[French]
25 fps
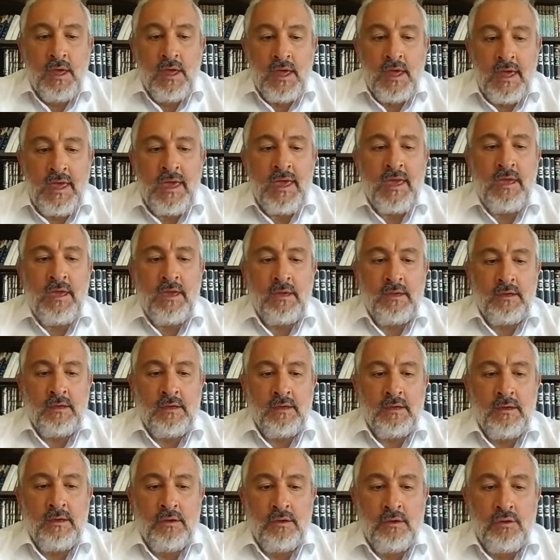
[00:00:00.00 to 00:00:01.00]

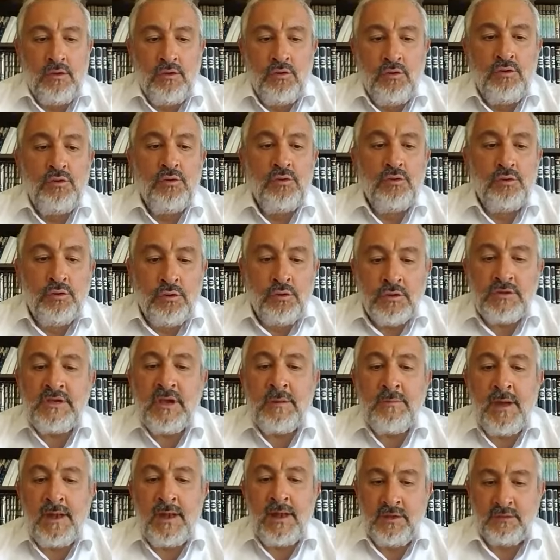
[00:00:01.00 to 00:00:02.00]
et une
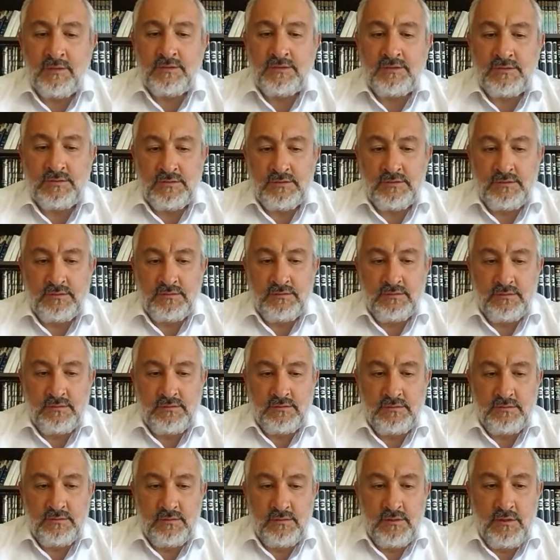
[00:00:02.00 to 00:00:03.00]
deuxième alliance,
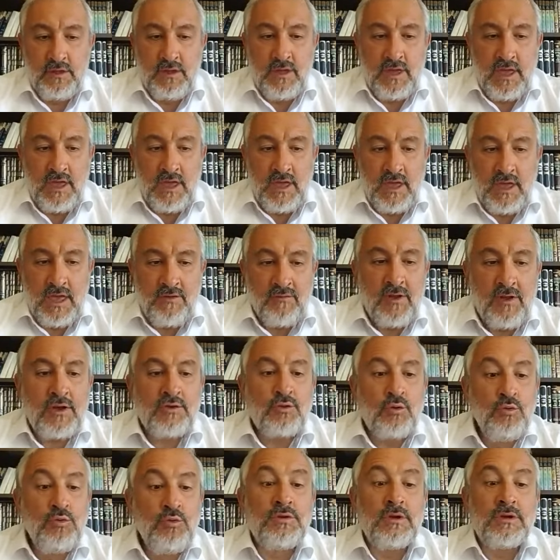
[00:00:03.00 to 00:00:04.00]
et voilà ce que
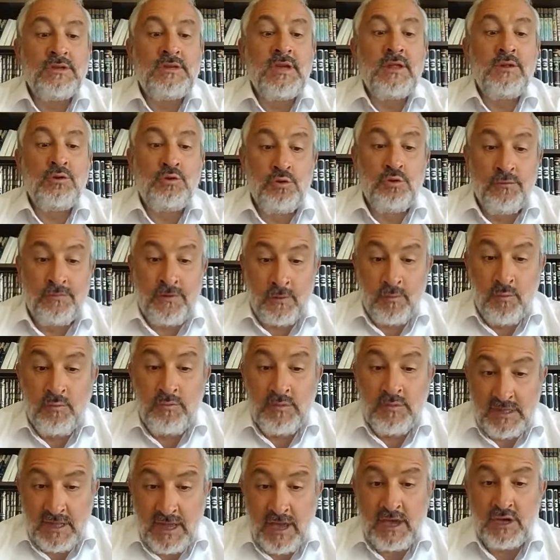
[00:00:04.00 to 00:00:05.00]
nous enseigne ce fameux
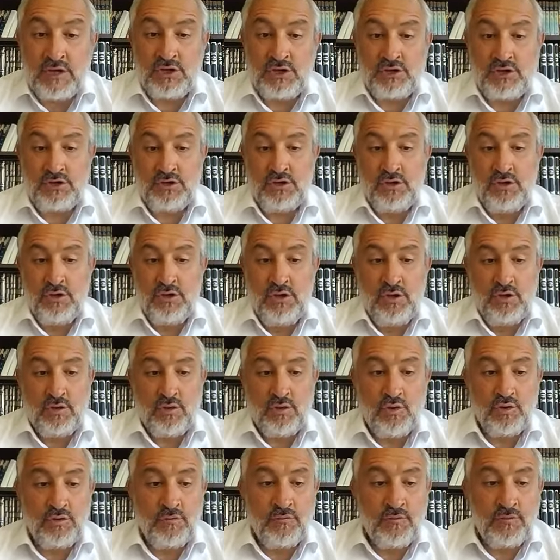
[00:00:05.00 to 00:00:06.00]
Midrash
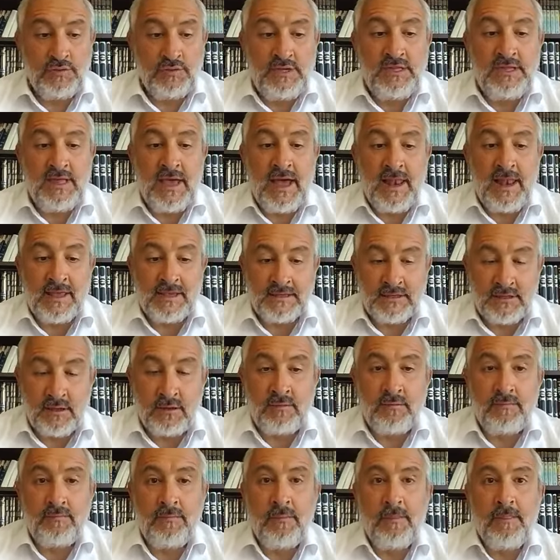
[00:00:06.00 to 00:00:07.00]
que je vous citais à
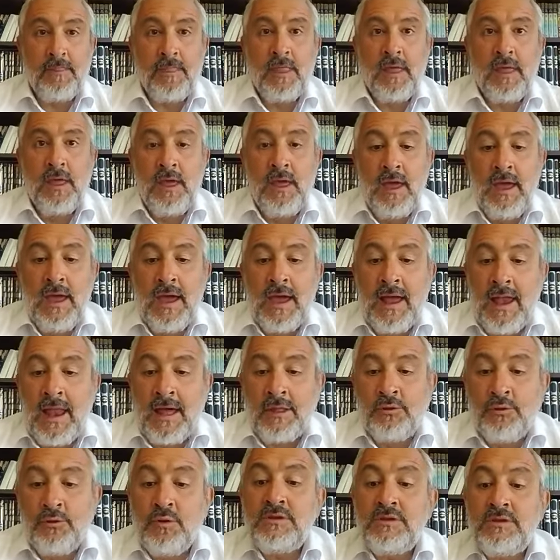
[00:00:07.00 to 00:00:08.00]
l'instant. La
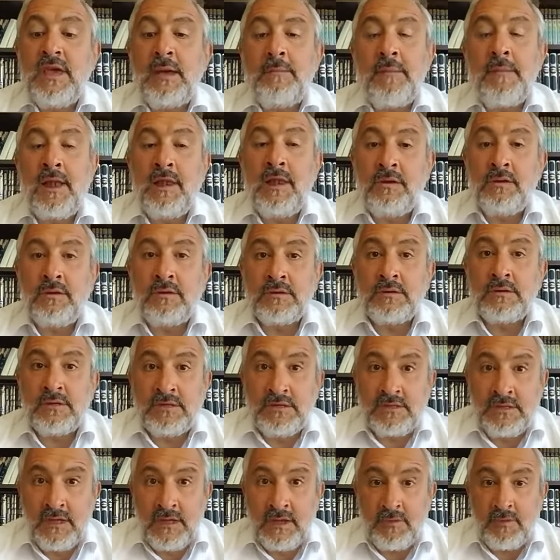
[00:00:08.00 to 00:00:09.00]
deuxième
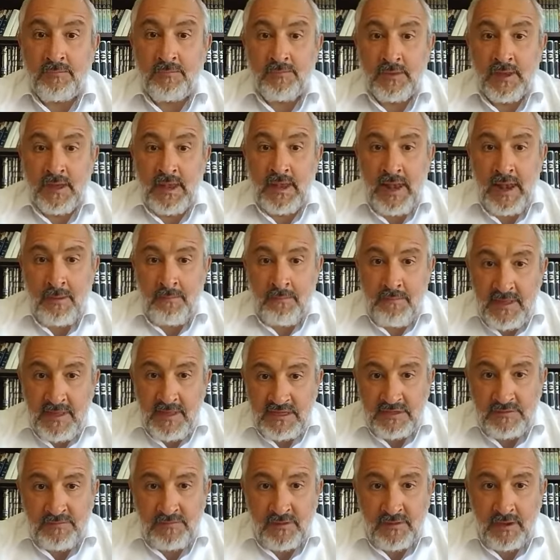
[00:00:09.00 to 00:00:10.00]
alliance, c'est la
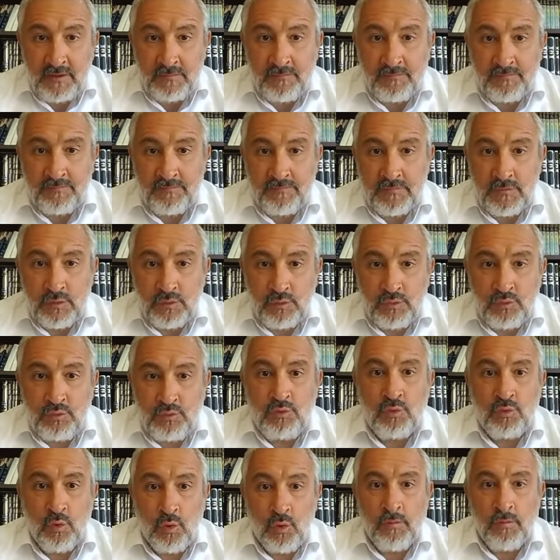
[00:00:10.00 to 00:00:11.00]
mitzvah
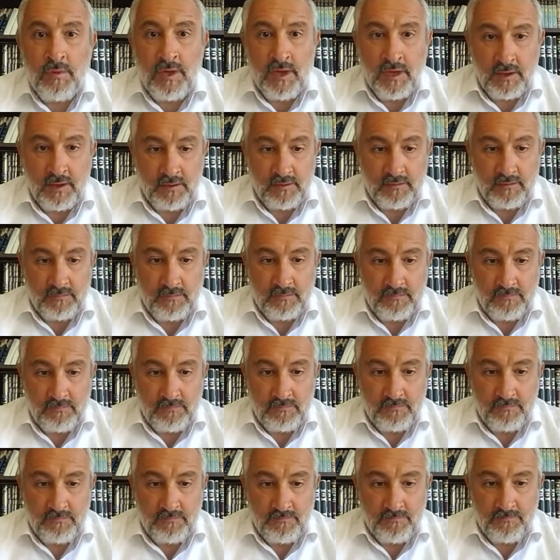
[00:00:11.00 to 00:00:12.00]
du Homère.
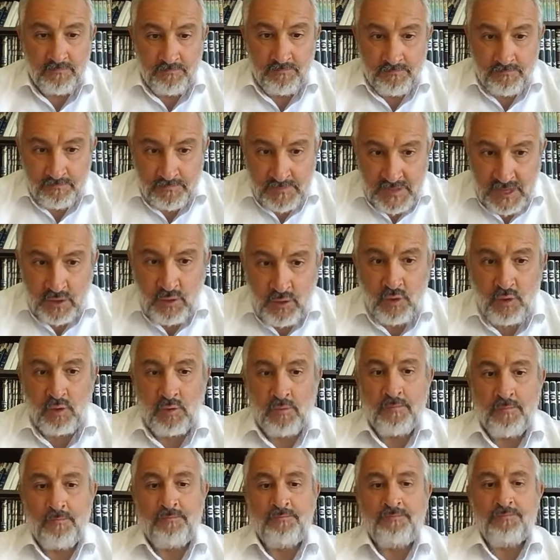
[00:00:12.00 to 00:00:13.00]

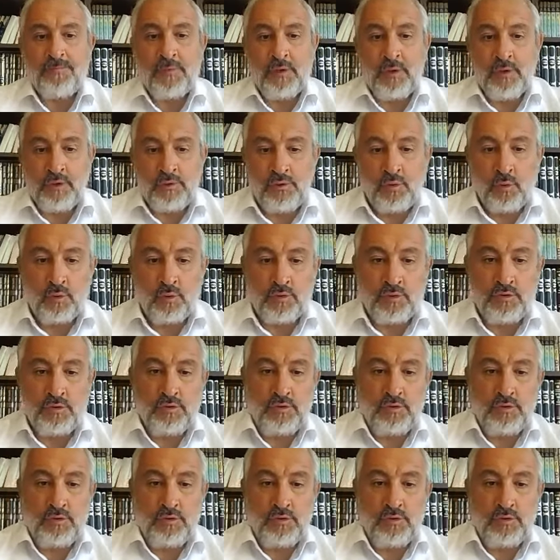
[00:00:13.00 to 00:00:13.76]
D'accord Donc,